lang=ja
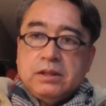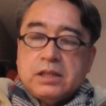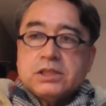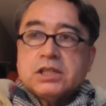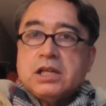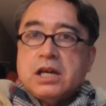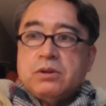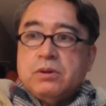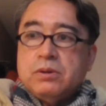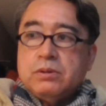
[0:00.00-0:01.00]
確かにあ
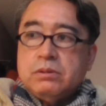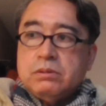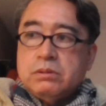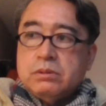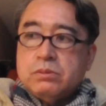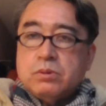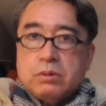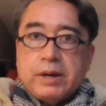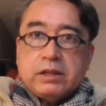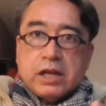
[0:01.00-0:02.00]
のこ
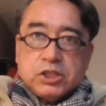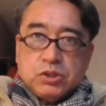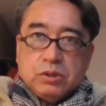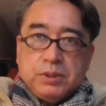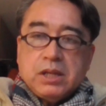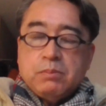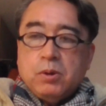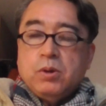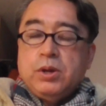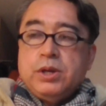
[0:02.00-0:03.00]
の前の第1クール見て
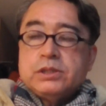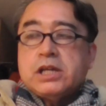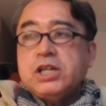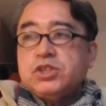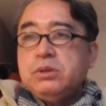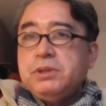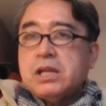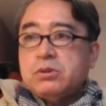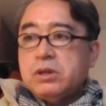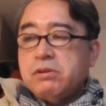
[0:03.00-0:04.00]
も最初に見
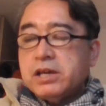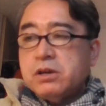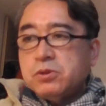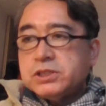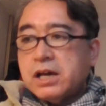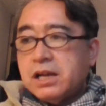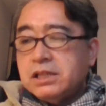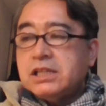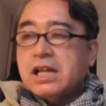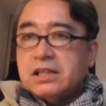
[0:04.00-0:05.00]
た時は結構下から
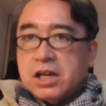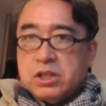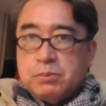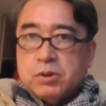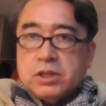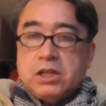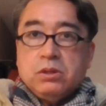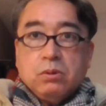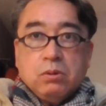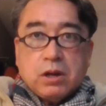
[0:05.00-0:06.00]
出てたんだけども昨
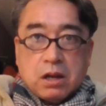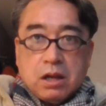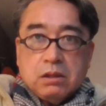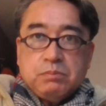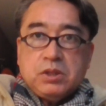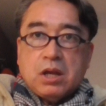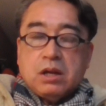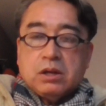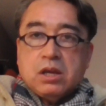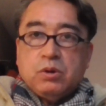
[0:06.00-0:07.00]
日かな見た
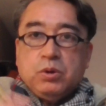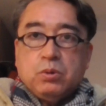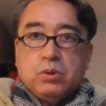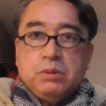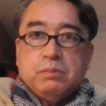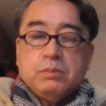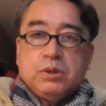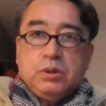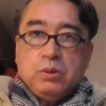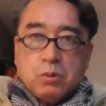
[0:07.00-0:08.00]
ら結構横に
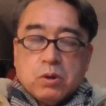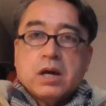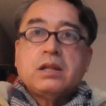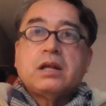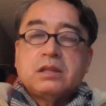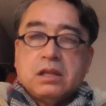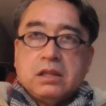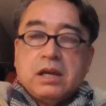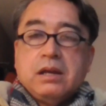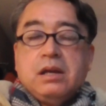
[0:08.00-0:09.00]
横からだったん
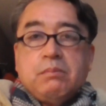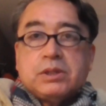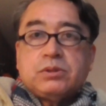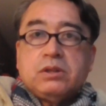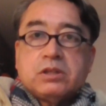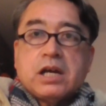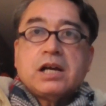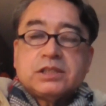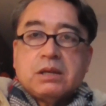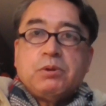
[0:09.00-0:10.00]
で、まあ、それの
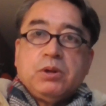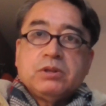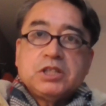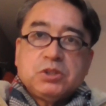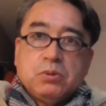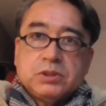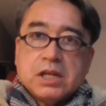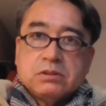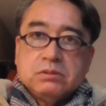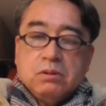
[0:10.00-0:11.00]
高さもいろんな試行
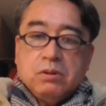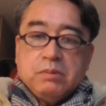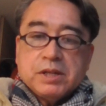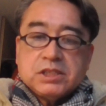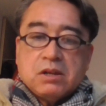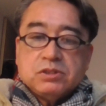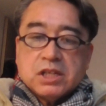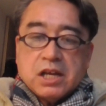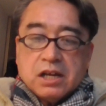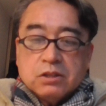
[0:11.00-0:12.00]
錯誤を今してるん
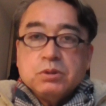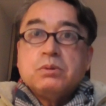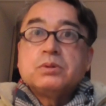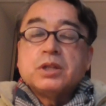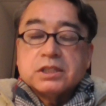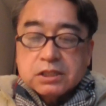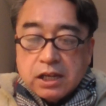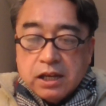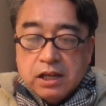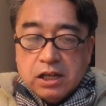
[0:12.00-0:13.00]
じゃないかということです
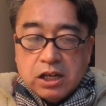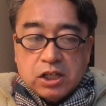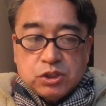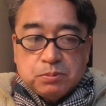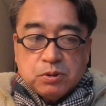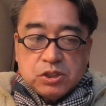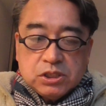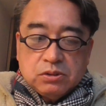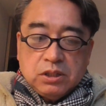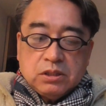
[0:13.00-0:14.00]
ね、えー、自分の
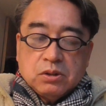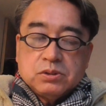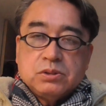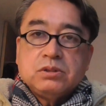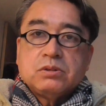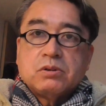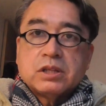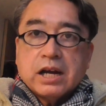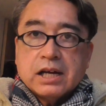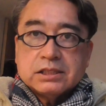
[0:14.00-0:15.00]
しっくりとくるこの
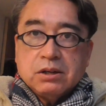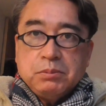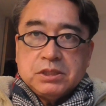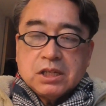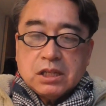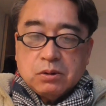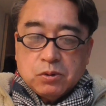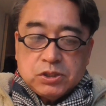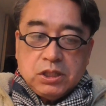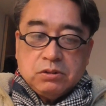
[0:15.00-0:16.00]
高さを見つけて
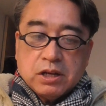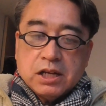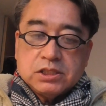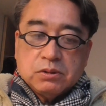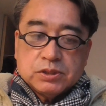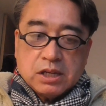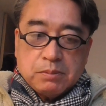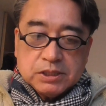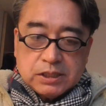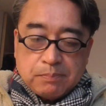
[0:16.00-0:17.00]
ほしいという話でござい
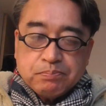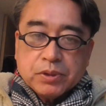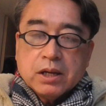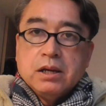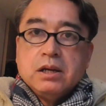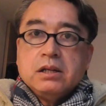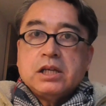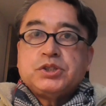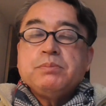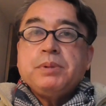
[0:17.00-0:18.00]
ました。
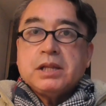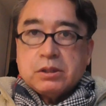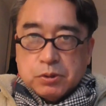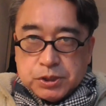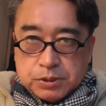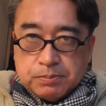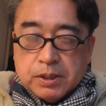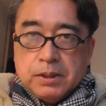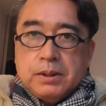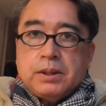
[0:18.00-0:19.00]
で、シュンペ投手、
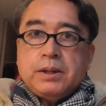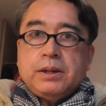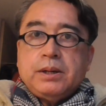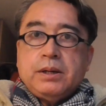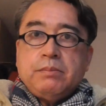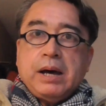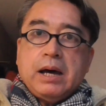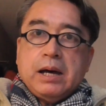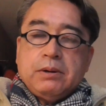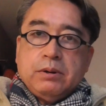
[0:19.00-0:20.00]
えー、
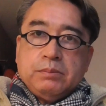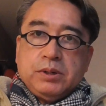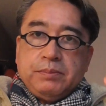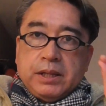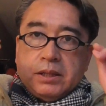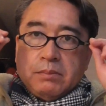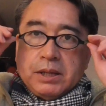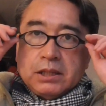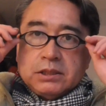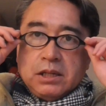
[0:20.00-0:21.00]
まあ、あの、ブルペンで
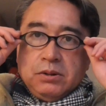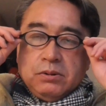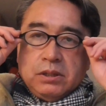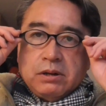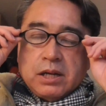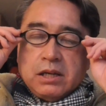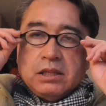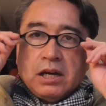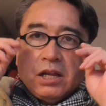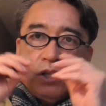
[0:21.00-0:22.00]
まだ全力ではない
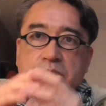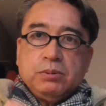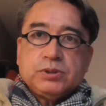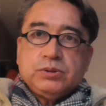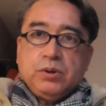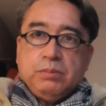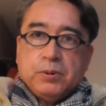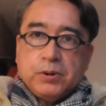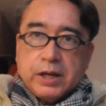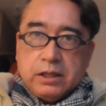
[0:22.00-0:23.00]
んだけれども、すごい
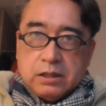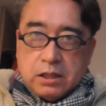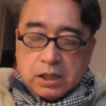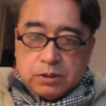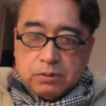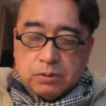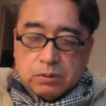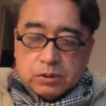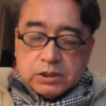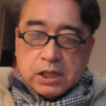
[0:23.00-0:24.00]
ボールがいっていたというこ
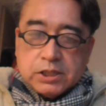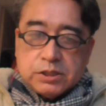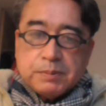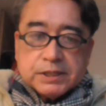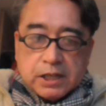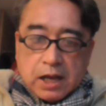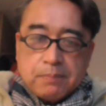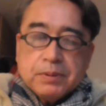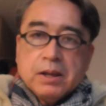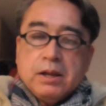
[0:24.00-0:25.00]
とをお伝えしました
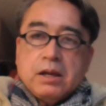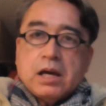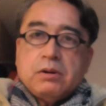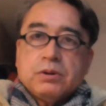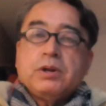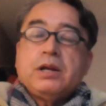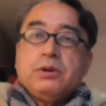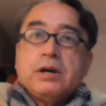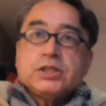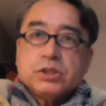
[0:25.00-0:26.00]
が、あの、去年
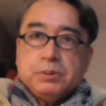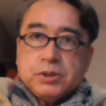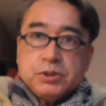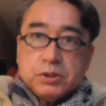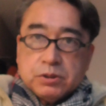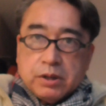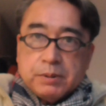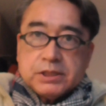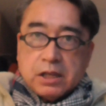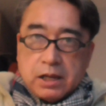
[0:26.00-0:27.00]
両足首の手術を受け
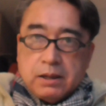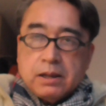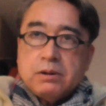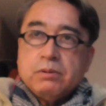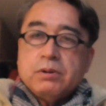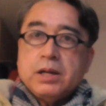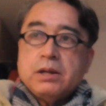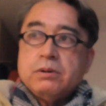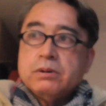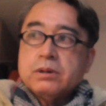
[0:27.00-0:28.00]
ましてね、あの、これ、
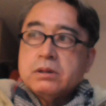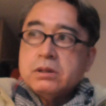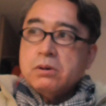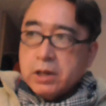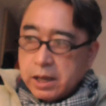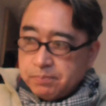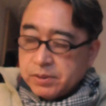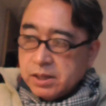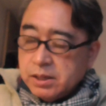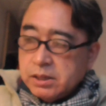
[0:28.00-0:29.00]
あの、去
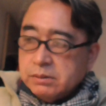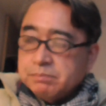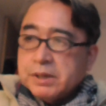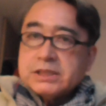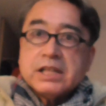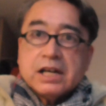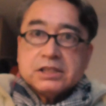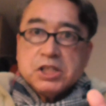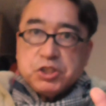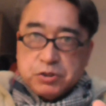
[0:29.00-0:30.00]
年、増高
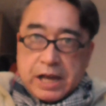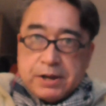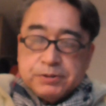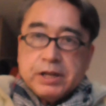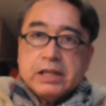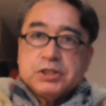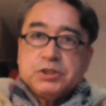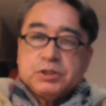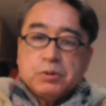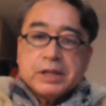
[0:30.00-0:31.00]
選手が受けた手
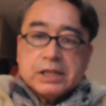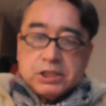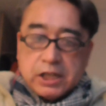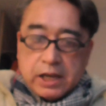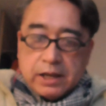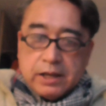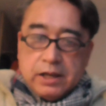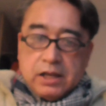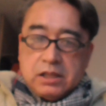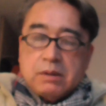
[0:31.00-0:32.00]
術と同じで、
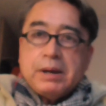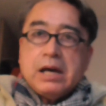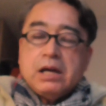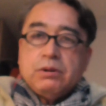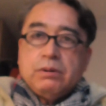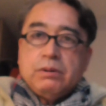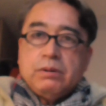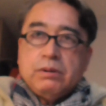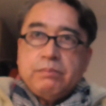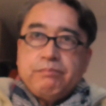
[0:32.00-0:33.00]
で、まあ、あ
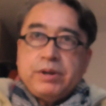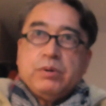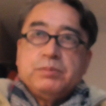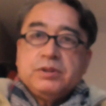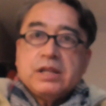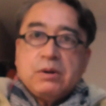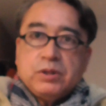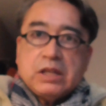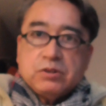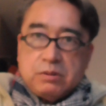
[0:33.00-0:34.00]
の、まあ、余分な
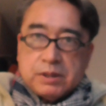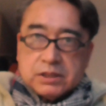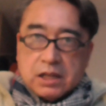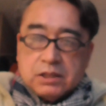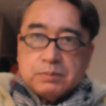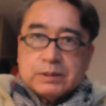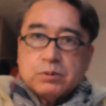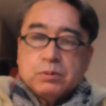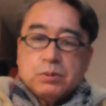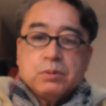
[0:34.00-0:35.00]
骨といいますかね、まあ、
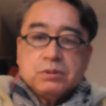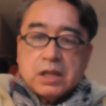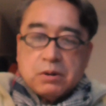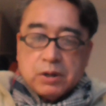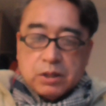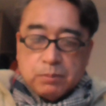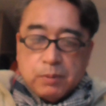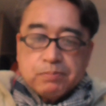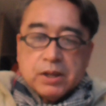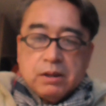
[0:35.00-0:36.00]
そこを通るんだろうけども、